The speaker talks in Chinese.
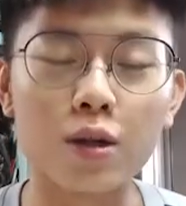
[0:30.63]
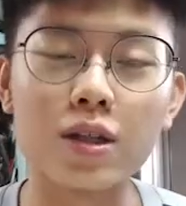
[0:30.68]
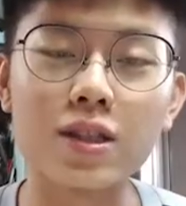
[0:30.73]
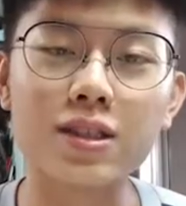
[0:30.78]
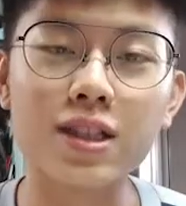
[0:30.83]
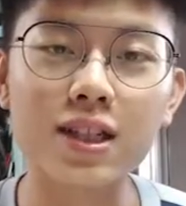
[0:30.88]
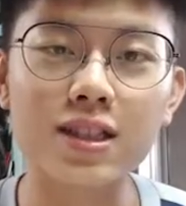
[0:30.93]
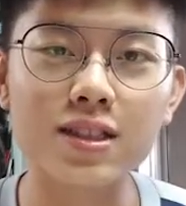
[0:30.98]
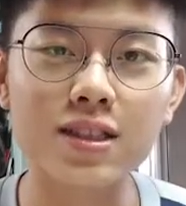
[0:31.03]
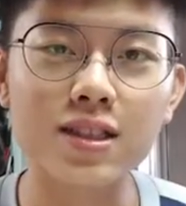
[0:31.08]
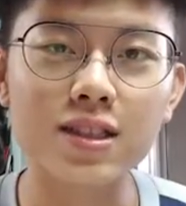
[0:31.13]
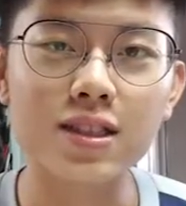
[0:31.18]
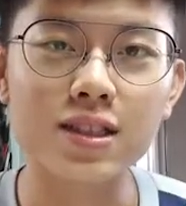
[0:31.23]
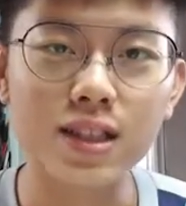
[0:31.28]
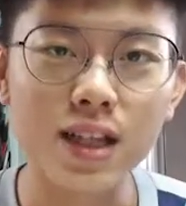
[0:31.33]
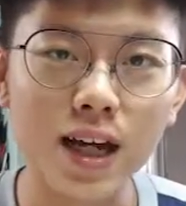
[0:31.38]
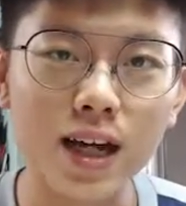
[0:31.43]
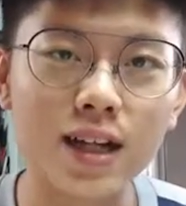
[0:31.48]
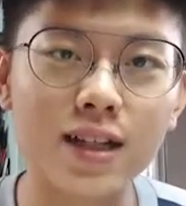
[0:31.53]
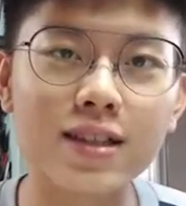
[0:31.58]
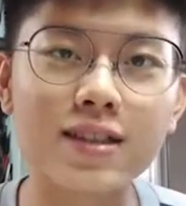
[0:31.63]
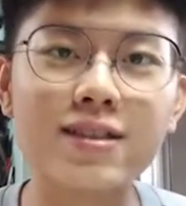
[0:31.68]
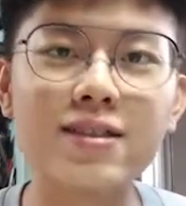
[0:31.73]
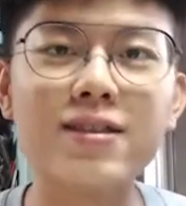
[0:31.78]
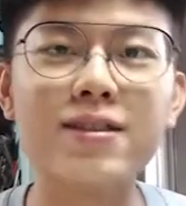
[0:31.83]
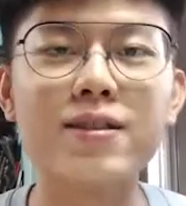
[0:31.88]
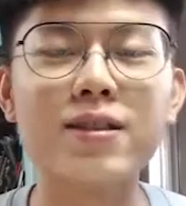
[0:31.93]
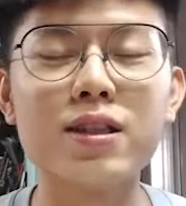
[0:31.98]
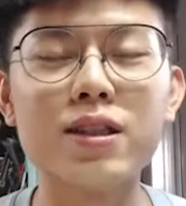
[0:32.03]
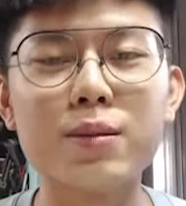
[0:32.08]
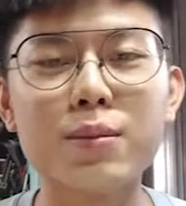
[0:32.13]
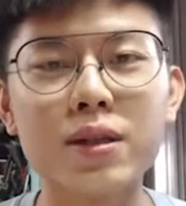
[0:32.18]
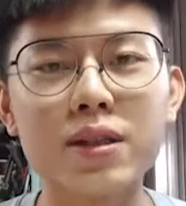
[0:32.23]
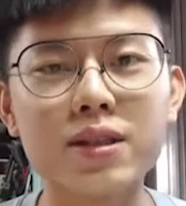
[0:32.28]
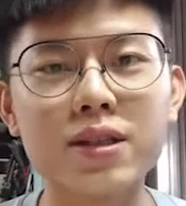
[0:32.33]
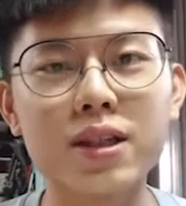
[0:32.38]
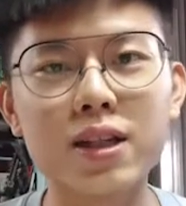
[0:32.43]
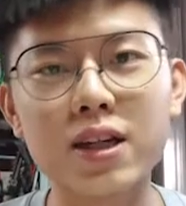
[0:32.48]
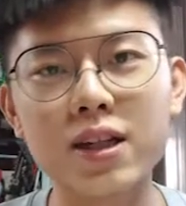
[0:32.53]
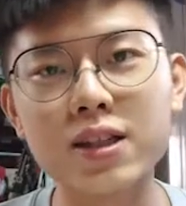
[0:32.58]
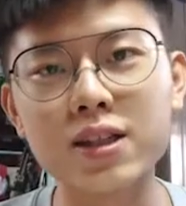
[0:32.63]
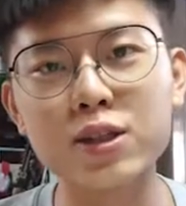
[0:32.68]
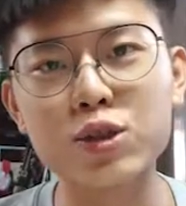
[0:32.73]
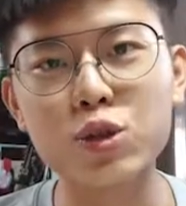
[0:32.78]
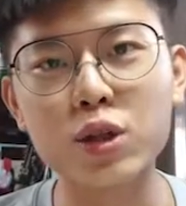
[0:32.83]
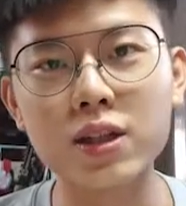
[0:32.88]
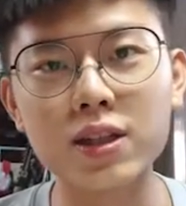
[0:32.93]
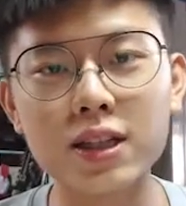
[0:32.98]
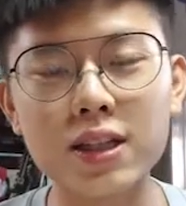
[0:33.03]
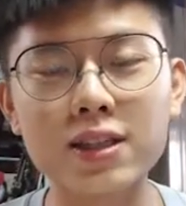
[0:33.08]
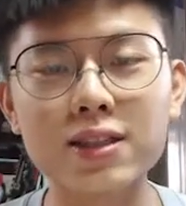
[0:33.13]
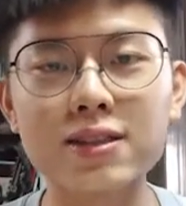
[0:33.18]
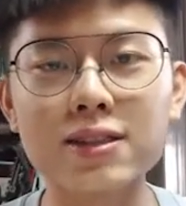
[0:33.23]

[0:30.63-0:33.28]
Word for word: 和上次一样，你们可以决定